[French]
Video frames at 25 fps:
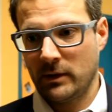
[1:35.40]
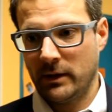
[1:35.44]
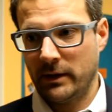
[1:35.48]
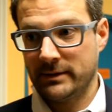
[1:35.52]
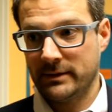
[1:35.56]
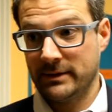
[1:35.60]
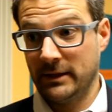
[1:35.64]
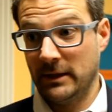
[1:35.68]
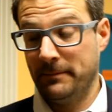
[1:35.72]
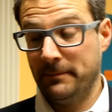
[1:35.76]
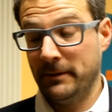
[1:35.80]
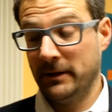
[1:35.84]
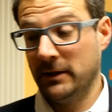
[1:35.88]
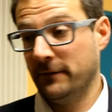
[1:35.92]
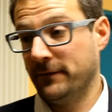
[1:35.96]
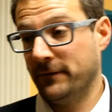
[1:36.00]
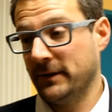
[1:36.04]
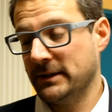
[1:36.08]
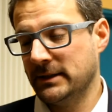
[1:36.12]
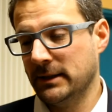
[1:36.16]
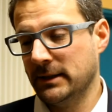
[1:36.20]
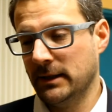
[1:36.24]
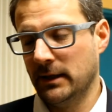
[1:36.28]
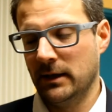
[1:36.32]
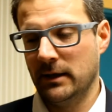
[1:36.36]
et, c'est des paniers
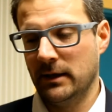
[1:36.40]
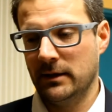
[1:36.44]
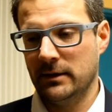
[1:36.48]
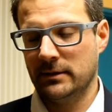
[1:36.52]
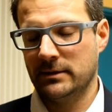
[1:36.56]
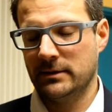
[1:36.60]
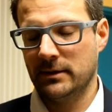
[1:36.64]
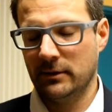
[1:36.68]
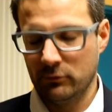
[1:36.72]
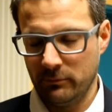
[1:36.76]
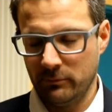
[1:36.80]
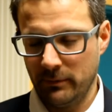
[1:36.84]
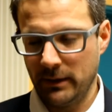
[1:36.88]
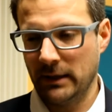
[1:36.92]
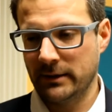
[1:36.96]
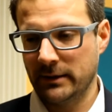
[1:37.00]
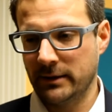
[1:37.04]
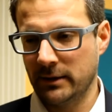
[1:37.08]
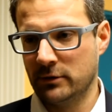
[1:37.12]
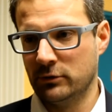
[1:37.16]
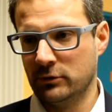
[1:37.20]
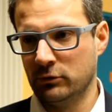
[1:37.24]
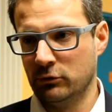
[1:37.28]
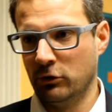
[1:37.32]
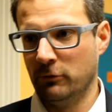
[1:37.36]
faciles et ça nous met la
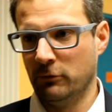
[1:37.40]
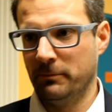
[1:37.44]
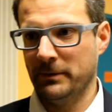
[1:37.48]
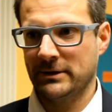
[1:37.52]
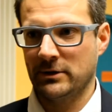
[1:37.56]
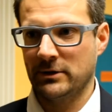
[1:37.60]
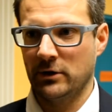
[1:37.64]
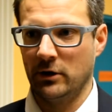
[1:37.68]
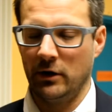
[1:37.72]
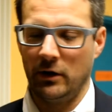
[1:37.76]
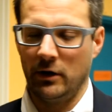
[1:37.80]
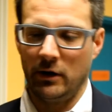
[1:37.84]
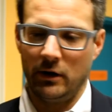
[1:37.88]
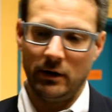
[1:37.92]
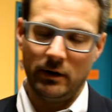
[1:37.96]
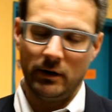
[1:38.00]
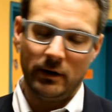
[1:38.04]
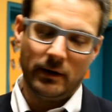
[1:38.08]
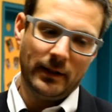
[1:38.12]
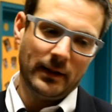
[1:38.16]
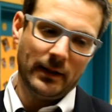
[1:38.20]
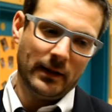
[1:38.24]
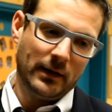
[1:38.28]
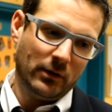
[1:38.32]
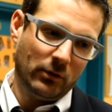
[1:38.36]
tête sous l'eau parce que
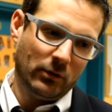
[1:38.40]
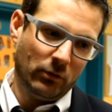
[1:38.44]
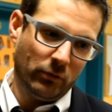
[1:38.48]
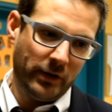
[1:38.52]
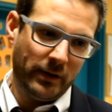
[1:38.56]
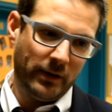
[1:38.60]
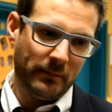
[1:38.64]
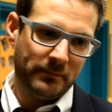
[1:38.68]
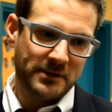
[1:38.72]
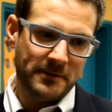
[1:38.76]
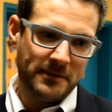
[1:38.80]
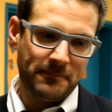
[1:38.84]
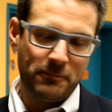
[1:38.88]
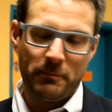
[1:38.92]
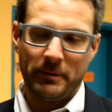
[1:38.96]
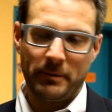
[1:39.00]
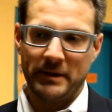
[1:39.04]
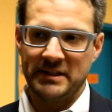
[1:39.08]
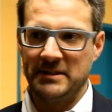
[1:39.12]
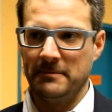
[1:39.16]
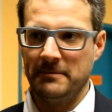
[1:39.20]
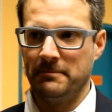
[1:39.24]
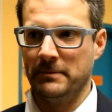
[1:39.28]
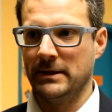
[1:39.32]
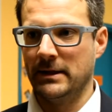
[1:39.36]
on est un petit peu
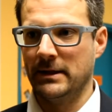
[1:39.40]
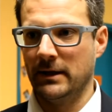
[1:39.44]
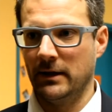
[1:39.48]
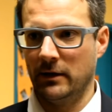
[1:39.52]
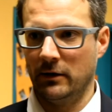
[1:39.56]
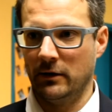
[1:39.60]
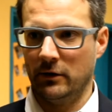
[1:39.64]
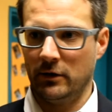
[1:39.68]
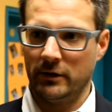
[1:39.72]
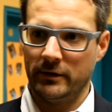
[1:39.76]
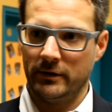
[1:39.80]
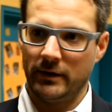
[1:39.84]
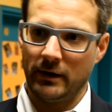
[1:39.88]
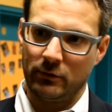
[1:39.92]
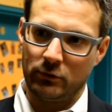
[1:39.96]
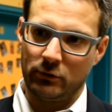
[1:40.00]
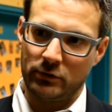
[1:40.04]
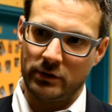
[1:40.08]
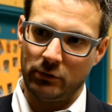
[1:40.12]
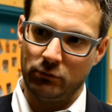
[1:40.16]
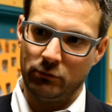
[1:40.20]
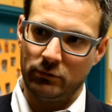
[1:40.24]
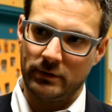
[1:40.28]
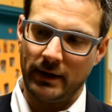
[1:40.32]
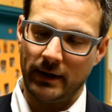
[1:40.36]
précipité d'un
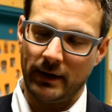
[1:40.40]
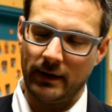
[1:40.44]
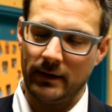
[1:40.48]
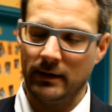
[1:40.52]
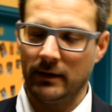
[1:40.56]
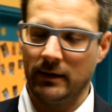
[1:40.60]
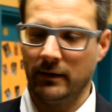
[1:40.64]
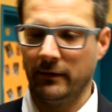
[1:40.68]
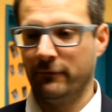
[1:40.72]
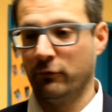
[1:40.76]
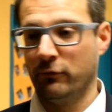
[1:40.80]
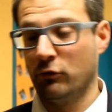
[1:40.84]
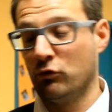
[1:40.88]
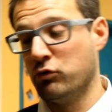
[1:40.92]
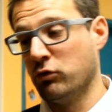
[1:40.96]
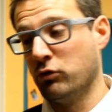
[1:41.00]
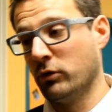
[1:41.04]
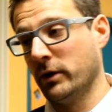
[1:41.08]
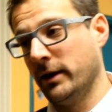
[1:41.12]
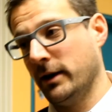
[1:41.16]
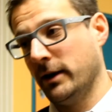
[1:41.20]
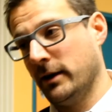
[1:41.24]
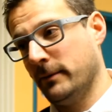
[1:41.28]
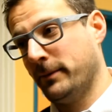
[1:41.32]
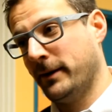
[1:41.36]
côté du terrain, il faut
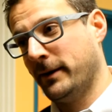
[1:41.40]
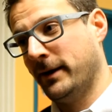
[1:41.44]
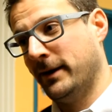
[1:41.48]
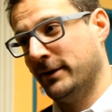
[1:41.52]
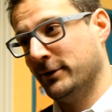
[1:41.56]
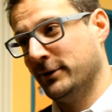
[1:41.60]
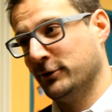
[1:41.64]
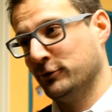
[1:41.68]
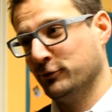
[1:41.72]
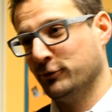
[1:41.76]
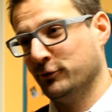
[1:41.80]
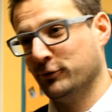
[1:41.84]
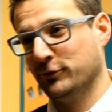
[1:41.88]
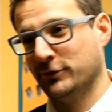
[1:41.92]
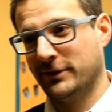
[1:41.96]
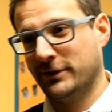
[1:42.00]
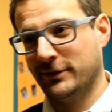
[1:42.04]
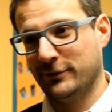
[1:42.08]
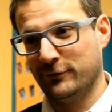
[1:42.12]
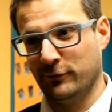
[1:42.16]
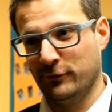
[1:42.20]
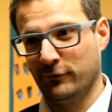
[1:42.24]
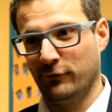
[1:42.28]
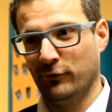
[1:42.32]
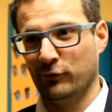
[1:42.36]
courir après les joueuses qui
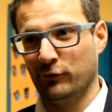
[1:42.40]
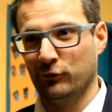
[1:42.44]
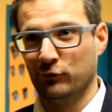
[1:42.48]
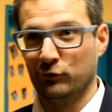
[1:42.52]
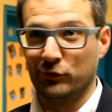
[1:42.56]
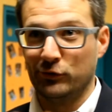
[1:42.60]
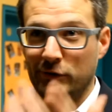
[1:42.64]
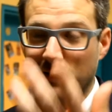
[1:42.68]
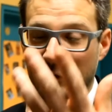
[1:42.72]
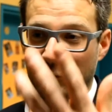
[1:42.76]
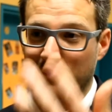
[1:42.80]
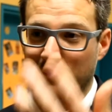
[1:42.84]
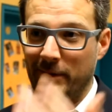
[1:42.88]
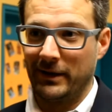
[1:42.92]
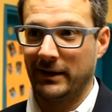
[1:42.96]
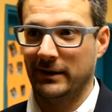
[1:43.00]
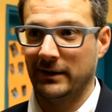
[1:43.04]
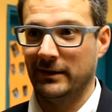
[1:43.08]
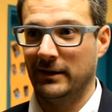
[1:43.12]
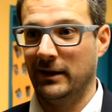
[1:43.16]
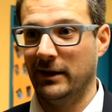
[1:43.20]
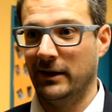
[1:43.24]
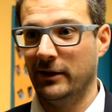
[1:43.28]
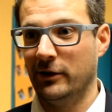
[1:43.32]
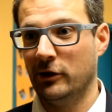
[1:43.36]
sont devant nous qui vont marquer
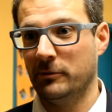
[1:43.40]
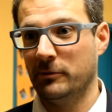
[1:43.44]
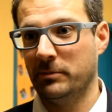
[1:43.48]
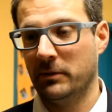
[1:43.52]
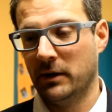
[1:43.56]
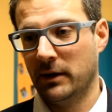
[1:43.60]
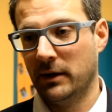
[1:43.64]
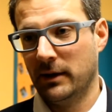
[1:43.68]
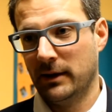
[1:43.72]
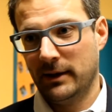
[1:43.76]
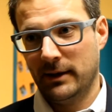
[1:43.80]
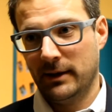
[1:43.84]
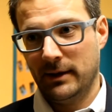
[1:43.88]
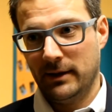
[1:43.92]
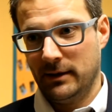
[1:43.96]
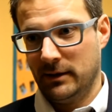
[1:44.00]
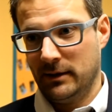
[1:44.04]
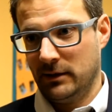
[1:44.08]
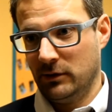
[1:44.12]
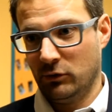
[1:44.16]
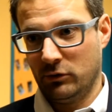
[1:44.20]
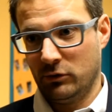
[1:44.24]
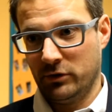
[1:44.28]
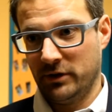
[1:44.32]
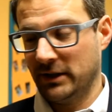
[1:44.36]
des lay-ups.
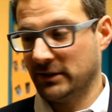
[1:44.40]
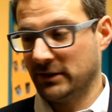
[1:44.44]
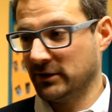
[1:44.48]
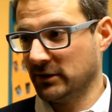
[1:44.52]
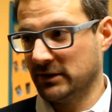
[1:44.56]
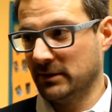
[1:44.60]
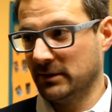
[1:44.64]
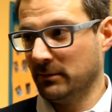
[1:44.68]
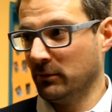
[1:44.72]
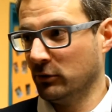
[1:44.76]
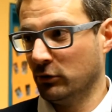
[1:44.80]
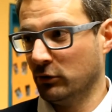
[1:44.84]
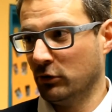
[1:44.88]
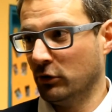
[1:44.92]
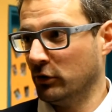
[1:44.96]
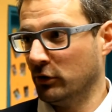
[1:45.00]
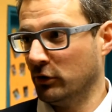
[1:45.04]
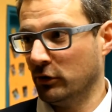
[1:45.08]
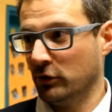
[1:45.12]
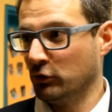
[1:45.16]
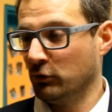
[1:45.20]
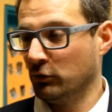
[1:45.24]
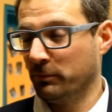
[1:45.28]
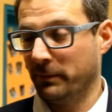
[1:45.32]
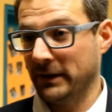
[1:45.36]
Donc on a le sentiment
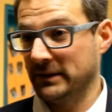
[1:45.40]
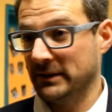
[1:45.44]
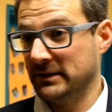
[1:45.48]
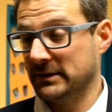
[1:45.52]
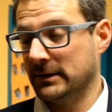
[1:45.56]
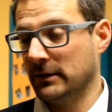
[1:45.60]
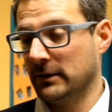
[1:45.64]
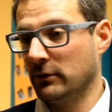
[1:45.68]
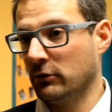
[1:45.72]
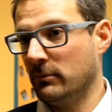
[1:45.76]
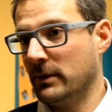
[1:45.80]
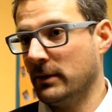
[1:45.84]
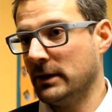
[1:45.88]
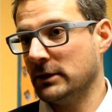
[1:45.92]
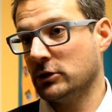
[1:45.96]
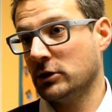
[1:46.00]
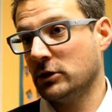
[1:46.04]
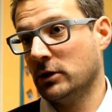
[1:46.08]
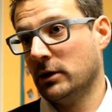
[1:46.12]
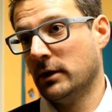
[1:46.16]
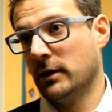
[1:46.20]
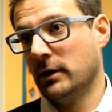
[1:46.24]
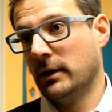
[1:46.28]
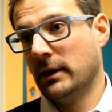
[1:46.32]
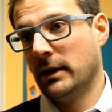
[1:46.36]
de ne pas exister dans le match.
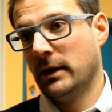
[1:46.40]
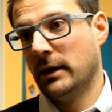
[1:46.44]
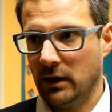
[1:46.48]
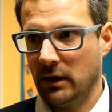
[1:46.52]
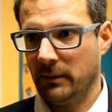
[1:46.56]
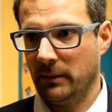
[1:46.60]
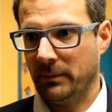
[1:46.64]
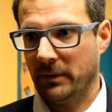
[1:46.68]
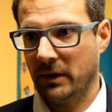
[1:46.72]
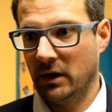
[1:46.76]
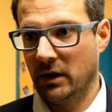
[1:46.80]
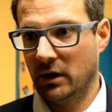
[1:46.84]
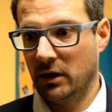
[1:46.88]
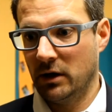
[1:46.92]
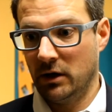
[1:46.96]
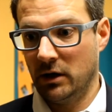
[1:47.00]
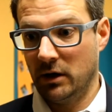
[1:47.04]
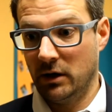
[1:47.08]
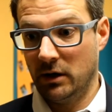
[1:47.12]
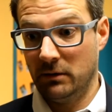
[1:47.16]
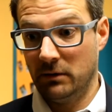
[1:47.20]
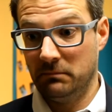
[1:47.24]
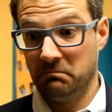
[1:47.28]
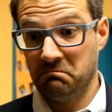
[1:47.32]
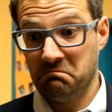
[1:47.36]
Après,
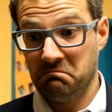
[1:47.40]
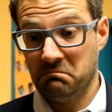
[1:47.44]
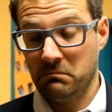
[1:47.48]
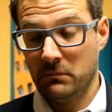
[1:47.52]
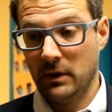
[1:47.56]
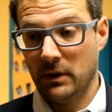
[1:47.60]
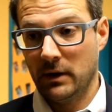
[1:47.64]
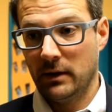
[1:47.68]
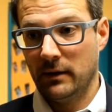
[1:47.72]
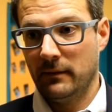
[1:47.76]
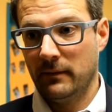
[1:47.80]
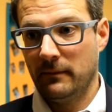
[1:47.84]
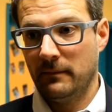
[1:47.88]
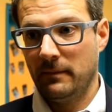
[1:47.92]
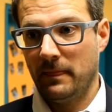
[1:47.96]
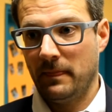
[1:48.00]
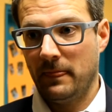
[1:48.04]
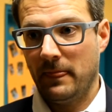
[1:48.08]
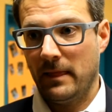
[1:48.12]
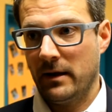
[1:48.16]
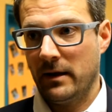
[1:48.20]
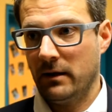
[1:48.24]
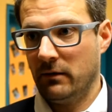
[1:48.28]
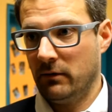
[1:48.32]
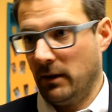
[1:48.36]

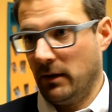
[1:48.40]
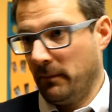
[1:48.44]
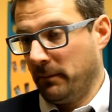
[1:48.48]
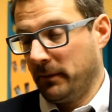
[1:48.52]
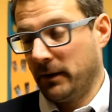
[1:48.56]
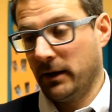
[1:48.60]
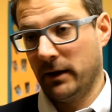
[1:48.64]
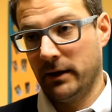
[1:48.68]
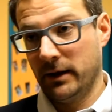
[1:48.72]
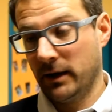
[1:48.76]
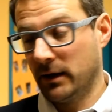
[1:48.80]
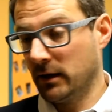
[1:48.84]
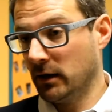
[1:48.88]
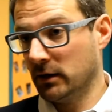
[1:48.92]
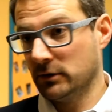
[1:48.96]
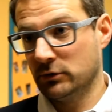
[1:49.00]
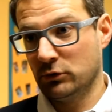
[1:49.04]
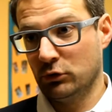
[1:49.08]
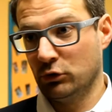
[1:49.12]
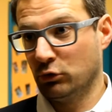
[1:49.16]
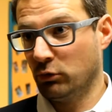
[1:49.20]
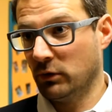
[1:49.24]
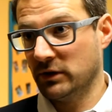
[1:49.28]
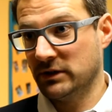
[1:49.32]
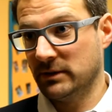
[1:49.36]
on a pris un éclat
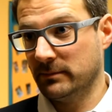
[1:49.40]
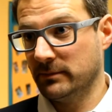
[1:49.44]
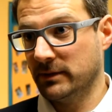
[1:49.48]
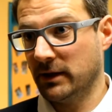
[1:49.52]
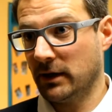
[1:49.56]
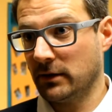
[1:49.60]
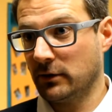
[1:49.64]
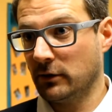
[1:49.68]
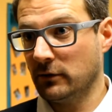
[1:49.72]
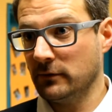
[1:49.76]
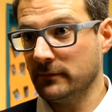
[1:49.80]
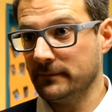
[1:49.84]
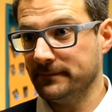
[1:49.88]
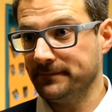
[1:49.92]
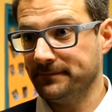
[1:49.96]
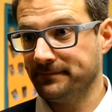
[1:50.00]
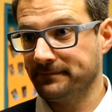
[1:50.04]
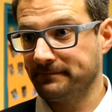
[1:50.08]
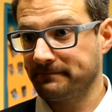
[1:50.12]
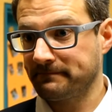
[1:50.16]
sur le troisième quart-temps.